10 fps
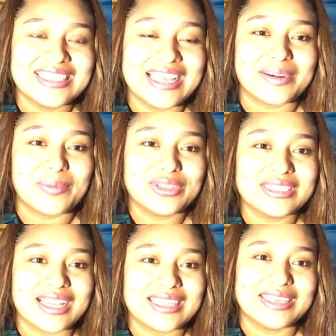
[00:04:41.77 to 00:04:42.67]

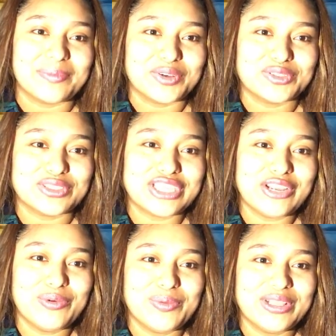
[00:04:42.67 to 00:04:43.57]
Hermosa y hermoso.
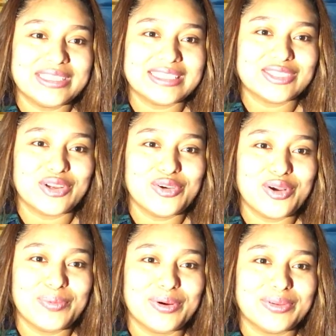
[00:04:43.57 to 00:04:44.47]
Diego Mul dice, soy
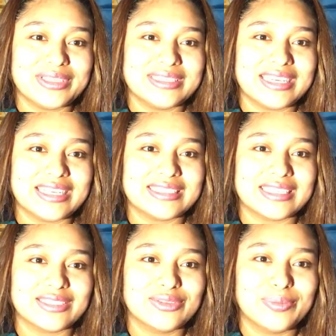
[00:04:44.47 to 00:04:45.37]
nuevo, dice,
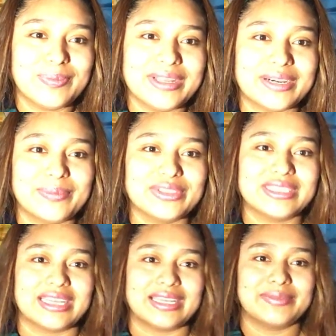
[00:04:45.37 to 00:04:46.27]
está súper
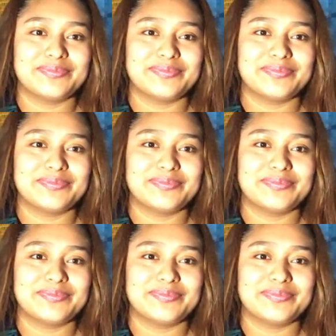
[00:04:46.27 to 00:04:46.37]
hermosa.